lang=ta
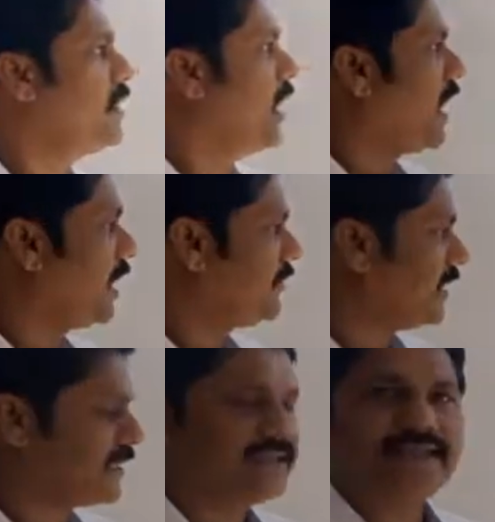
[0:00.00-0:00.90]
அது
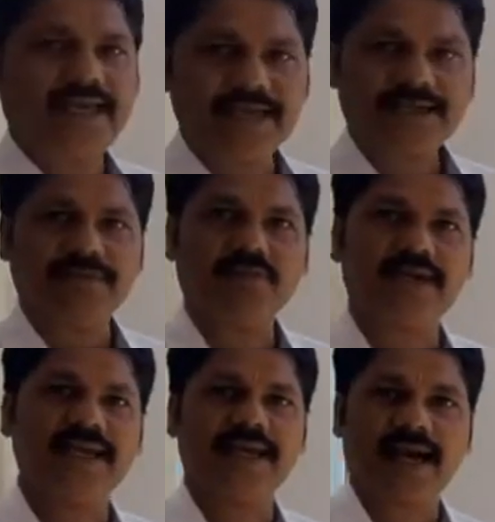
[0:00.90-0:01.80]
அதற்கு ஏற்ற
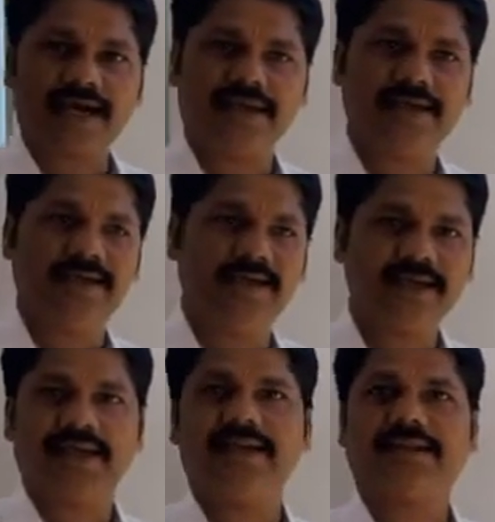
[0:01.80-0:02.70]
முறையிலே நாங்கள்
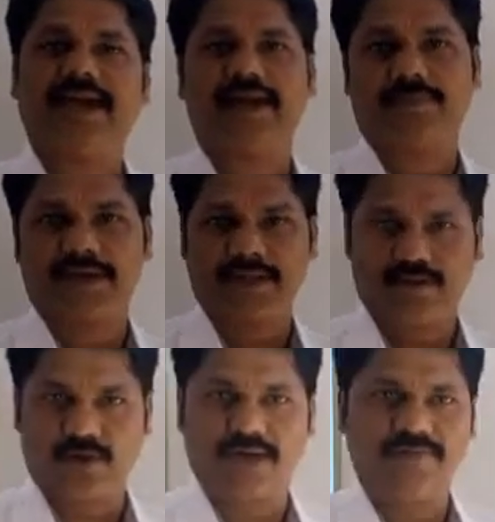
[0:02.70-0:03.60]
எங்களை தயார்படுத்திக்
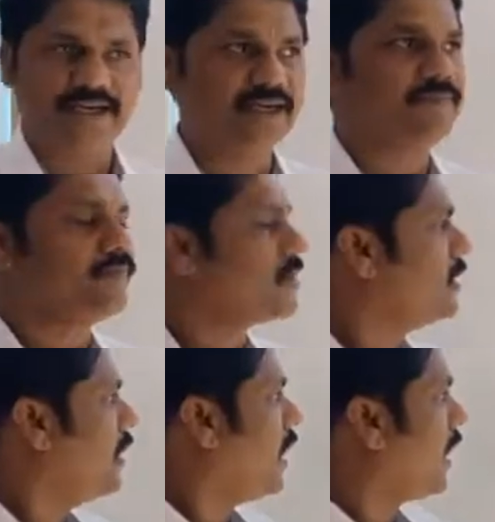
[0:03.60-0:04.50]
கொள்ள வேண்டும்
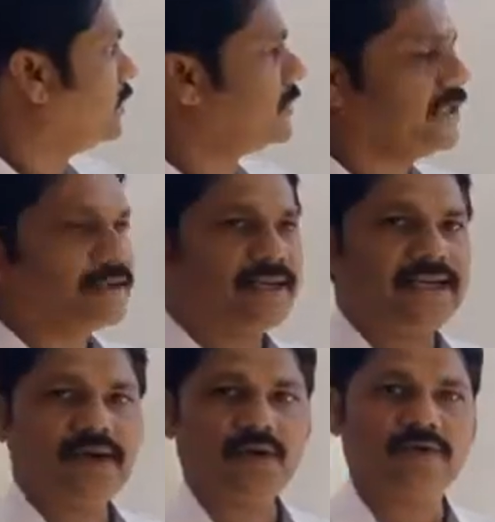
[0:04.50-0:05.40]
அது மட்டுமல்ல
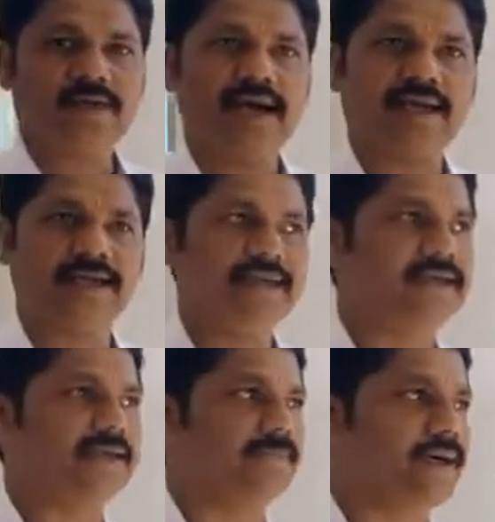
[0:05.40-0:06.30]
ஒரு வினா
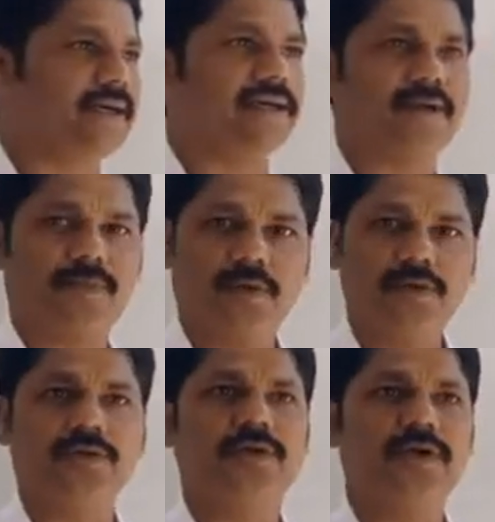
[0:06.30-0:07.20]
கேட்கப்படுகின்ற
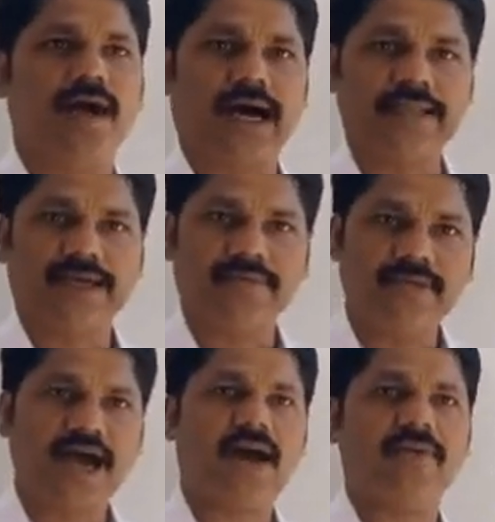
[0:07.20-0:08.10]
போது அந்த
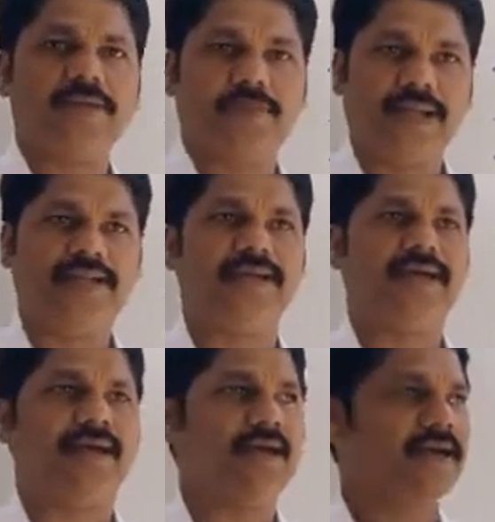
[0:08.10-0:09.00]
வினாவை பற்றிய
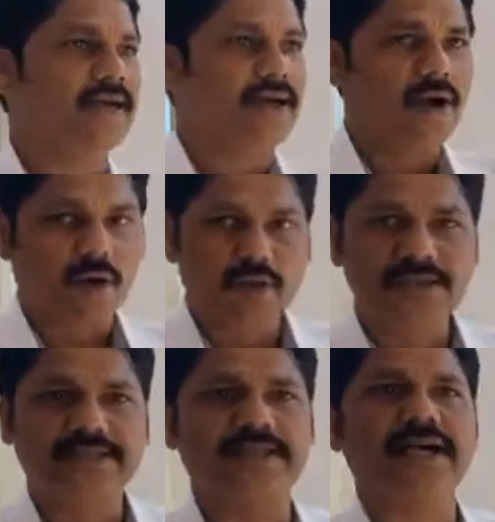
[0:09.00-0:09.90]
ஒரு
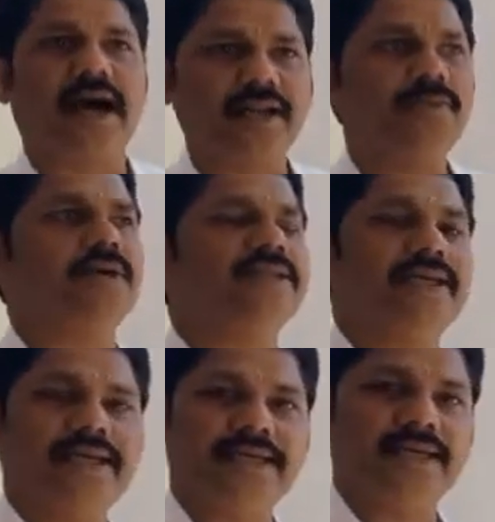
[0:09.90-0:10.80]
சிறு அறிமுகத்தை
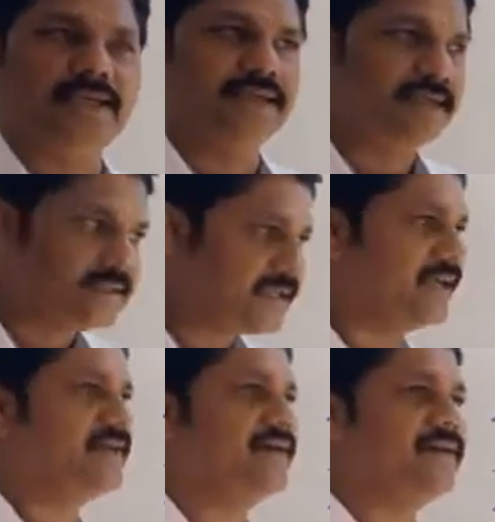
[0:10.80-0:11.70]
நீங்கள்
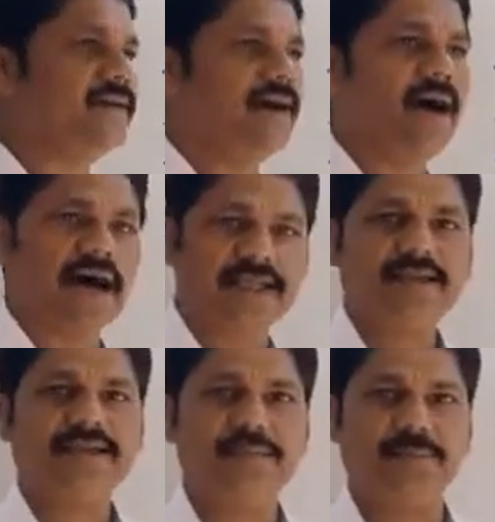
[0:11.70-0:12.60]
செய்து
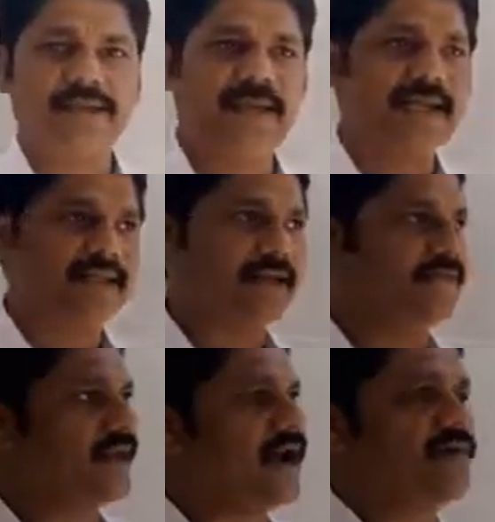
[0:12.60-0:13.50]
அதற்கு பின்னர் அந்த
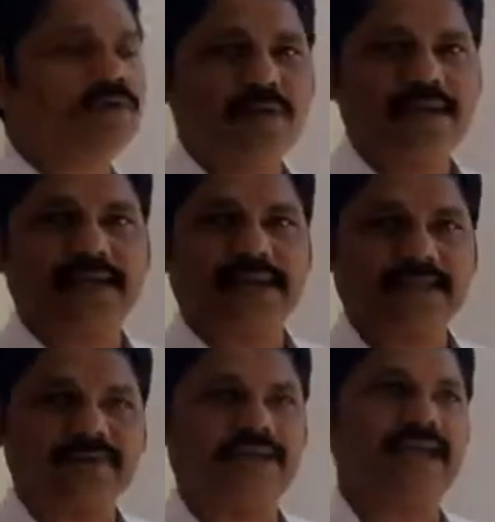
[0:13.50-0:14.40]
வினாவுக்குரிய அந்த
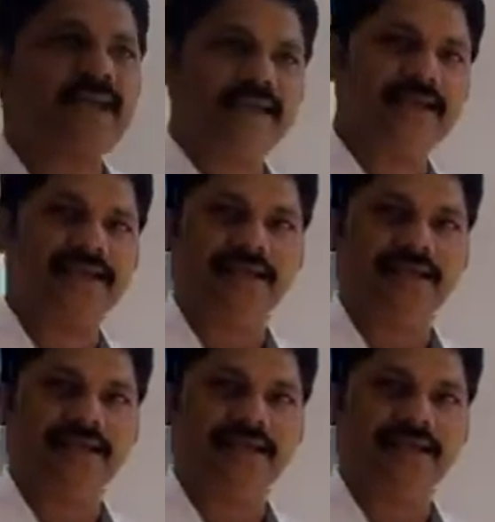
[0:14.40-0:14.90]
விடையை நீங்கள்